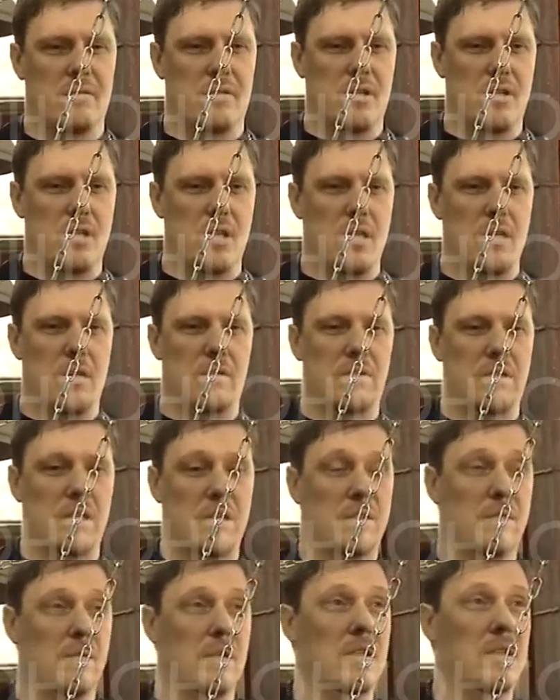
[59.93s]
в течение
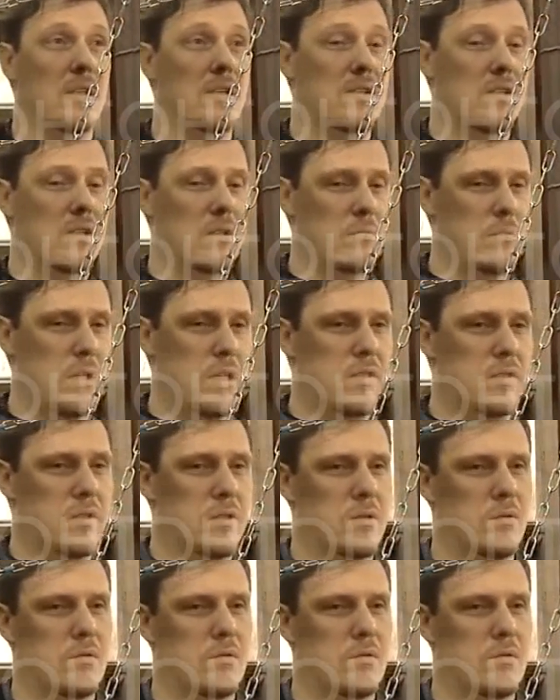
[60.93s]
всей Светлой Седмицы,